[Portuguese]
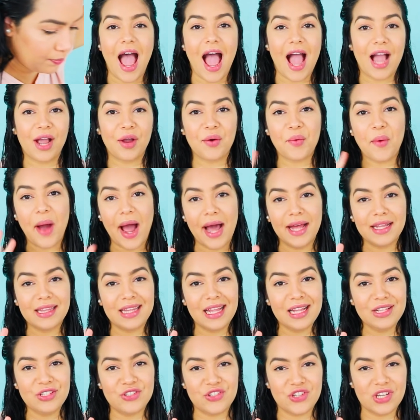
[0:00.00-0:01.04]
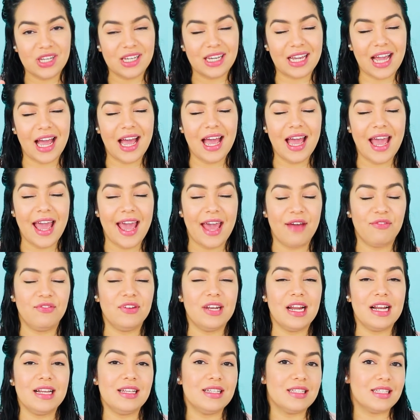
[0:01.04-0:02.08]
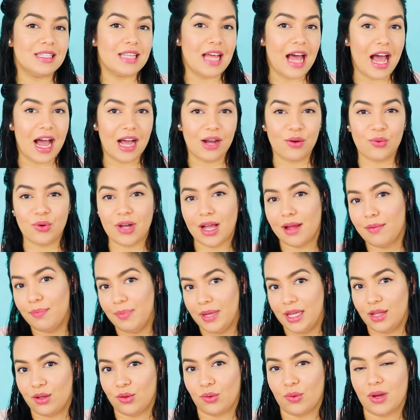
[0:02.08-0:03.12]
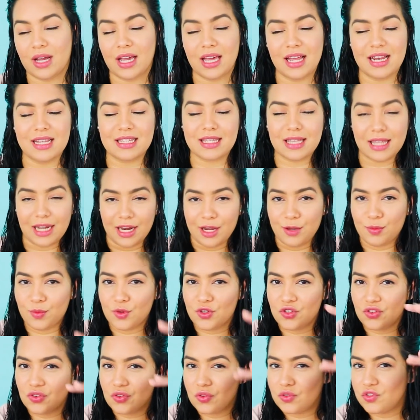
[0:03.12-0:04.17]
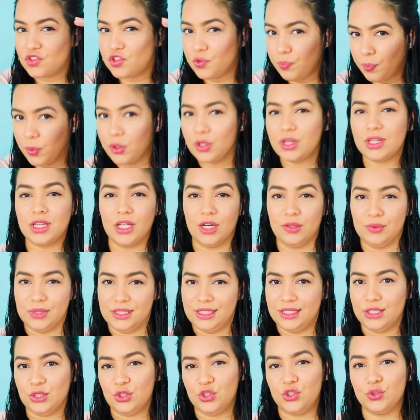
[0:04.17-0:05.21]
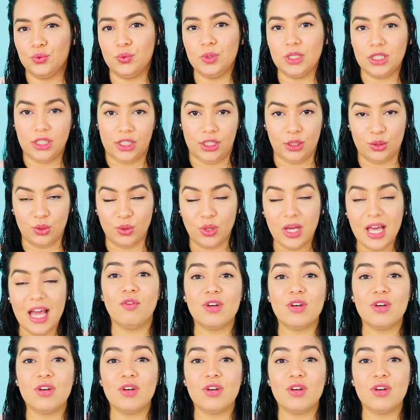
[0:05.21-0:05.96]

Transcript: A quarta quarta dica é finalizar o cabelo com aqueles cremes de potão, assim, de um quilo.